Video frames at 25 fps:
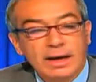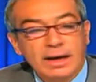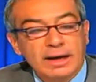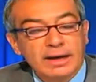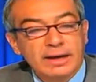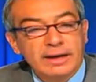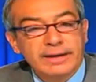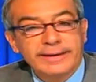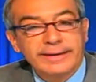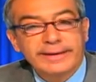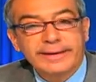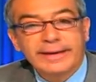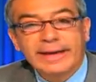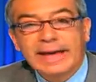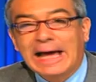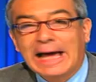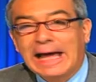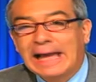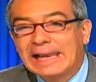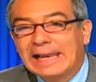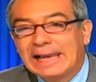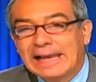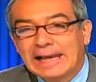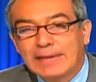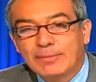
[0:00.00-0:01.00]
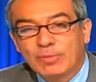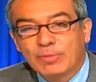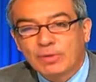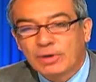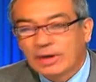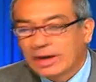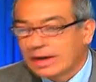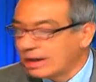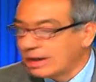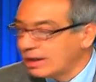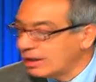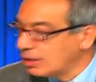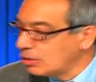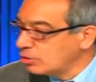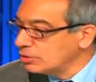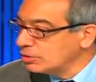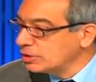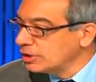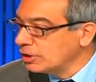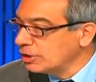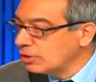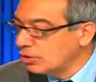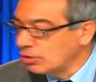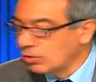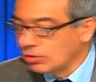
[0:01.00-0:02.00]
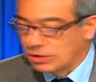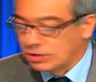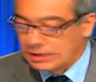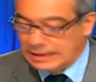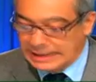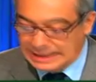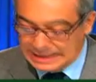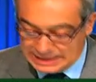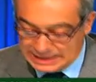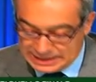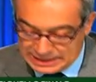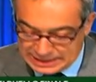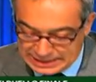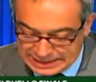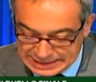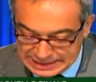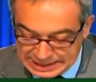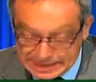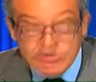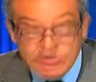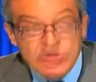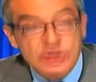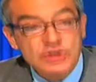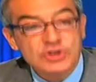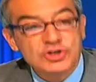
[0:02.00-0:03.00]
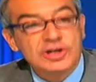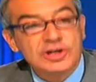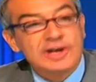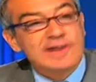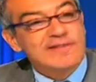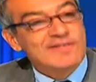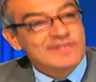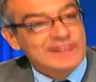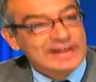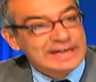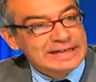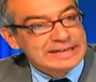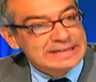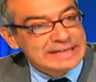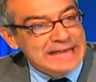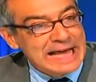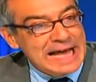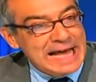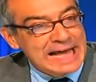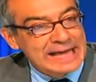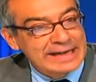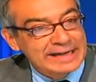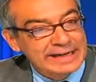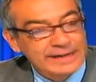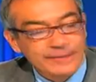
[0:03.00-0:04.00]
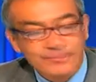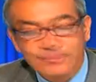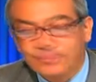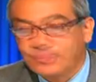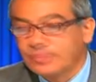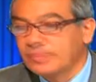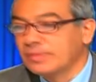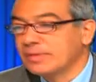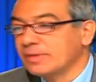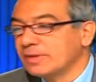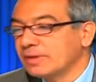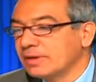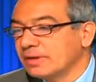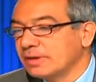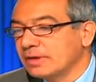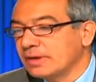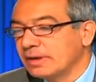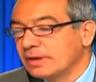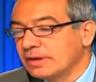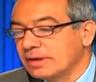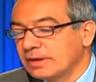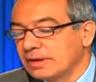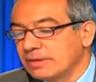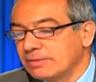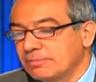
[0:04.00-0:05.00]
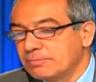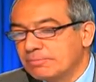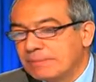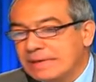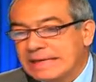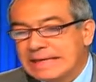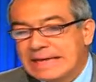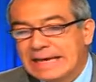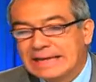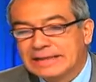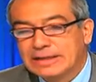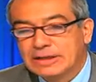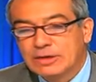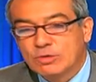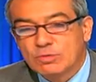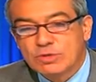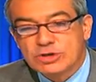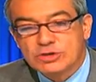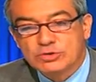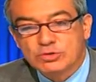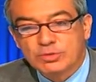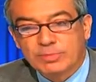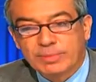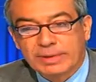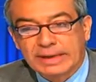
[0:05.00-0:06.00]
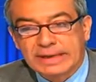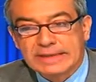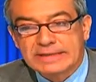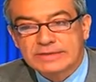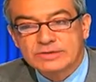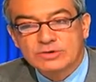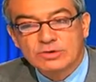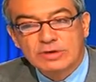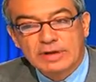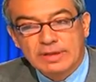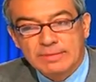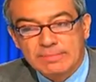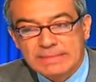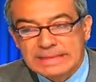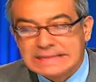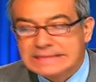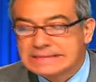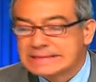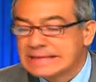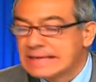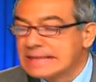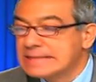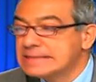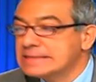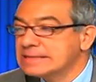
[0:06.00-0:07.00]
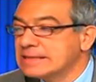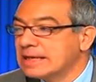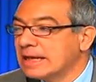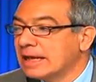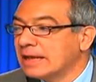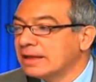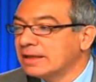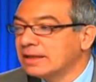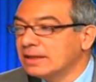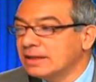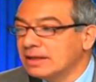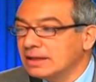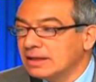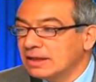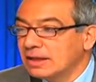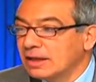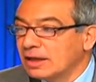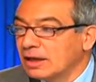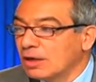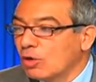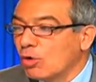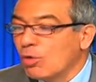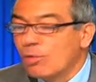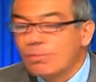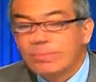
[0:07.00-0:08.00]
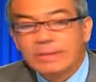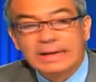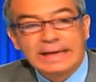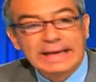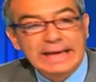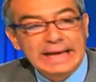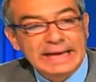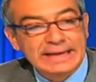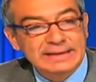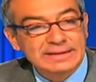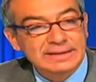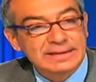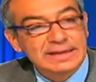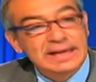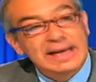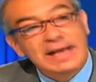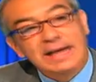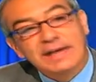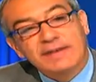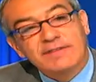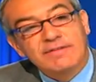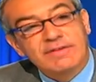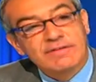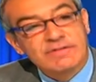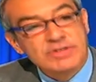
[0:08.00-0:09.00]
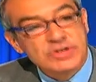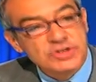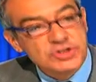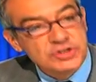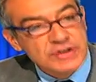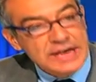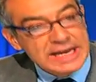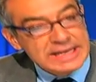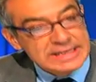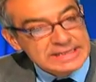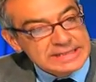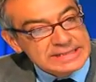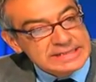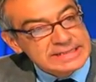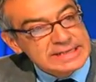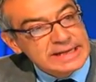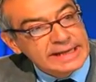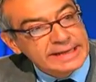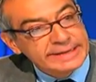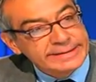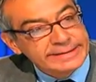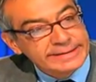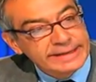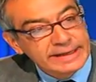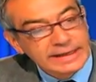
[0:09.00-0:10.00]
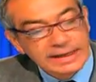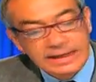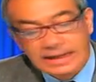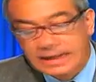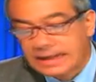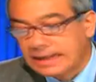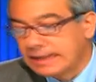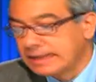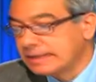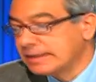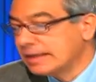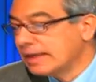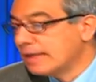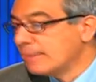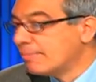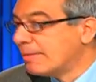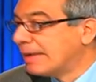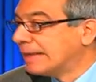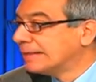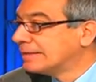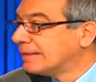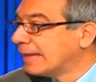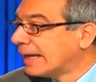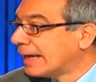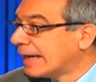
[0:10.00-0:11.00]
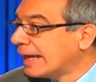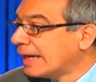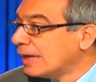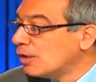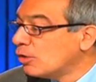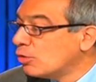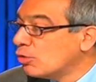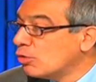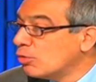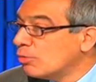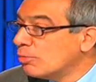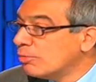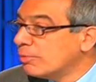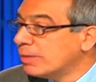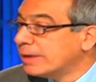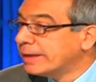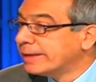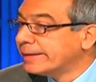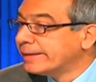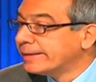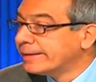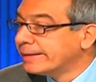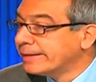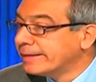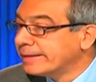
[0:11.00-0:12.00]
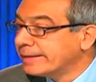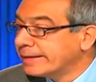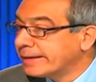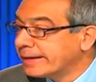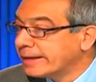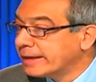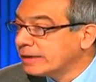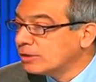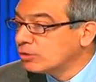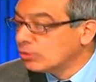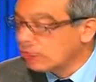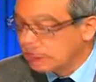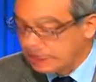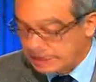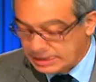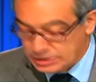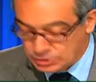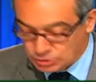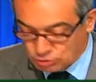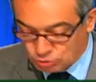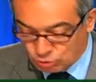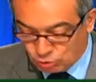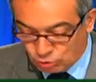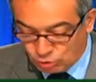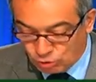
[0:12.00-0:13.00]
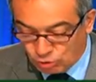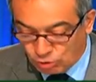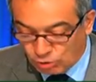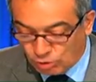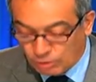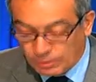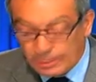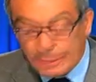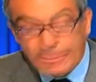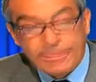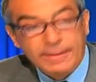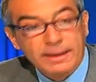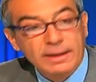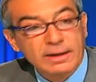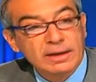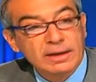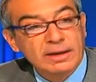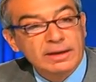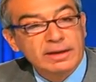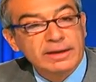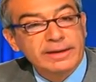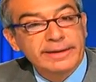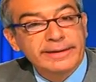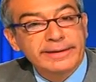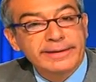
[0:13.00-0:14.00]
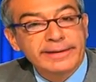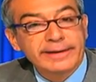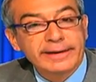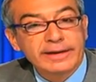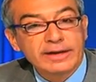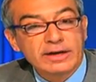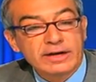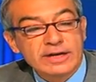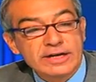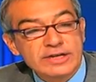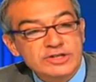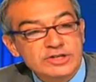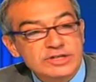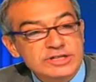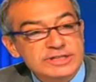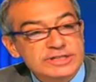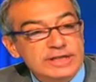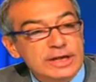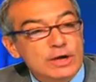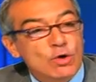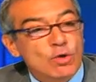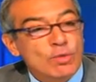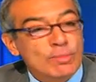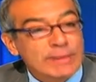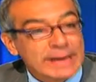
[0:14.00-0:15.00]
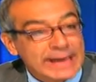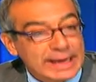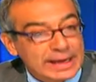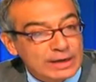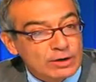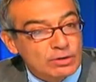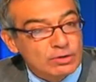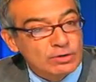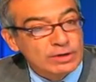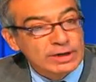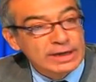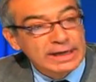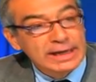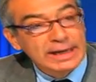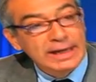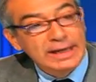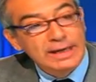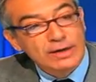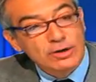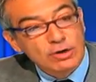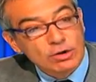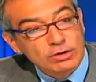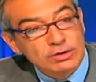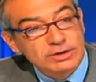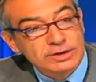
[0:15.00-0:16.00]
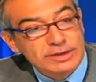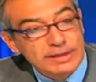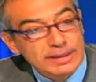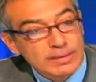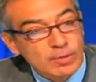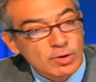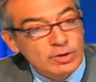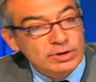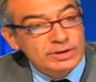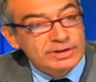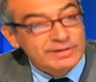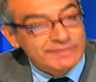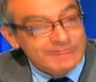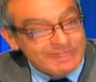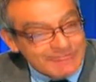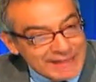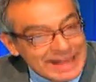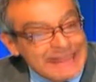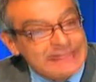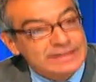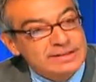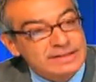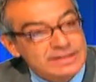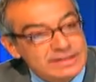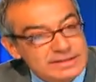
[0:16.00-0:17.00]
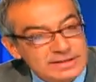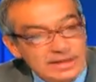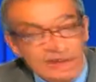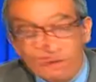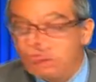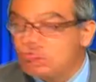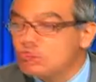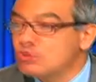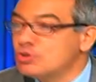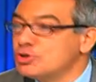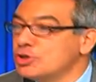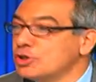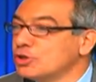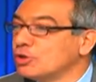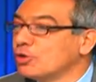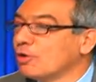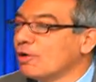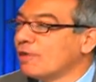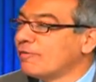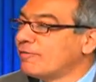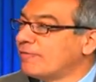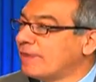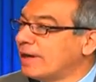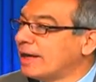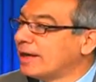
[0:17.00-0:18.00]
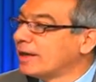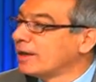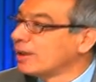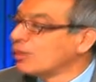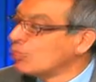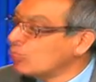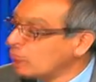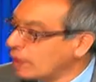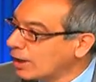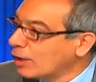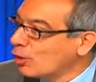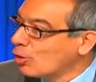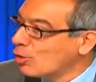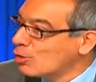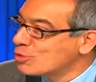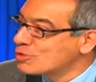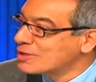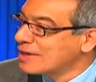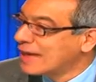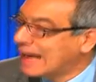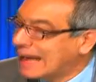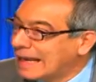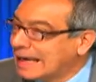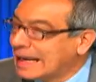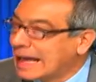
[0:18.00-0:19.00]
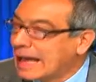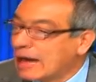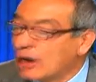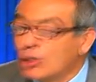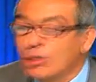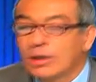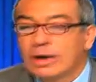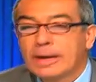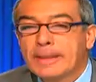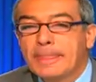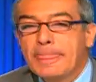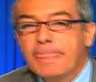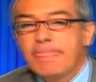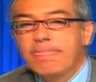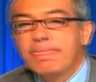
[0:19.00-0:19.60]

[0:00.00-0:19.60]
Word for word: Eh, all'epoca, e lo dico ai, agli amici referendari mh, mm, impegnati in questa operazione abbastanza eh, complicata della riviscenza del, del Mattarellum, eh, credo che solo eh, il regista Romero nella notte dei morti 20 è riuscito a fare una cosa analoga.